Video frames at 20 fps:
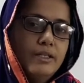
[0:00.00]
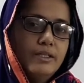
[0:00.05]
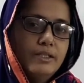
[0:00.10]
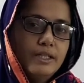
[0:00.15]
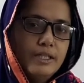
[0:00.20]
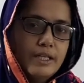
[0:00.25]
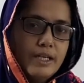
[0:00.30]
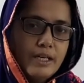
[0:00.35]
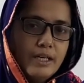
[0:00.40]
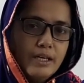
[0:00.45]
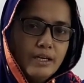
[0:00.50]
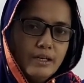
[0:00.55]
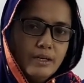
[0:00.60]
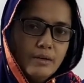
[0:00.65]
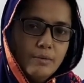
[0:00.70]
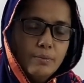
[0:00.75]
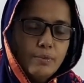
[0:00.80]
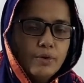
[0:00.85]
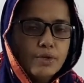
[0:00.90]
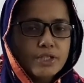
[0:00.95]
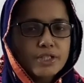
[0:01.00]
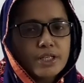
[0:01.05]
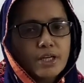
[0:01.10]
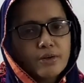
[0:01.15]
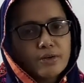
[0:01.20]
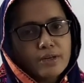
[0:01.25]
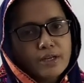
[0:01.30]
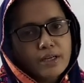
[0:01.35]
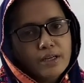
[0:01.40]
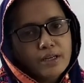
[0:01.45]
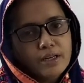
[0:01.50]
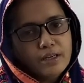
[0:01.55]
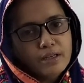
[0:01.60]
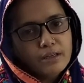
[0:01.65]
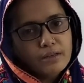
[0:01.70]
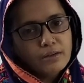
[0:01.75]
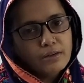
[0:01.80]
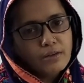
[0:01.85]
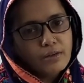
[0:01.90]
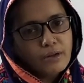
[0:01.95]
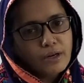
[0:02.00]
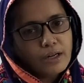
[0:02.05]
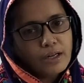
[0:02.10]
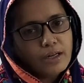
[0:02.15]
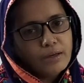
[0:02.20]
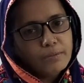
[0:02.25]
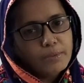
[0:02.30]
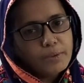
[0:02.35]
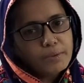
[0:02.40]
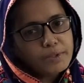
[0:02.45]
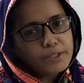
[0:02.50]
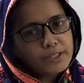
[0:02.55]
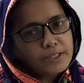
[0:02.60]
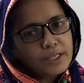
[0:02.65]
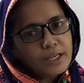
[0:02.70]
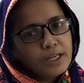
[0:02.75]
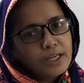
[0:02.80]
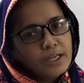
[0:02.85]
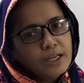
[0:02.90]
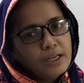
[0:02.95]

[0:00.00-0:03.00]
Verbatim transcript: টিকা পরিচালনা করার ব্যবস্থা